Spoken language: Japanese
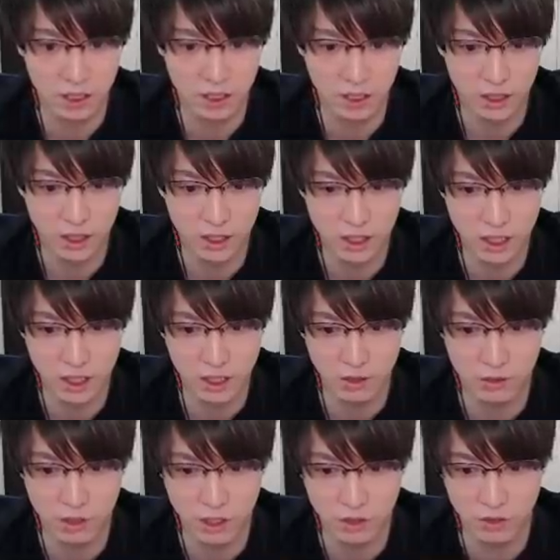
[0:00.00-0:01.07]
なぜか
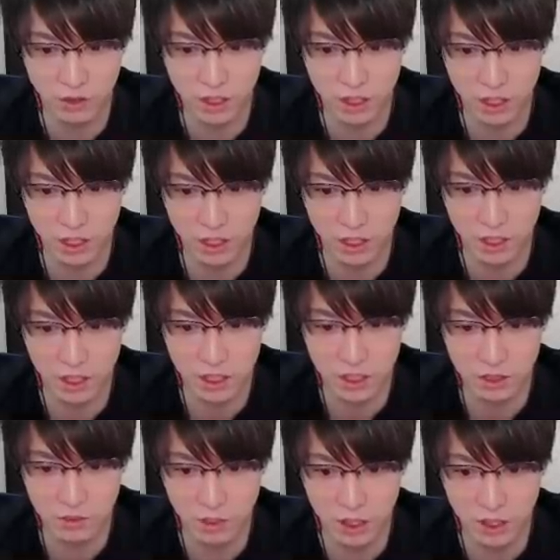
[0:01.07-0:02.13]
後ろに敵がいちま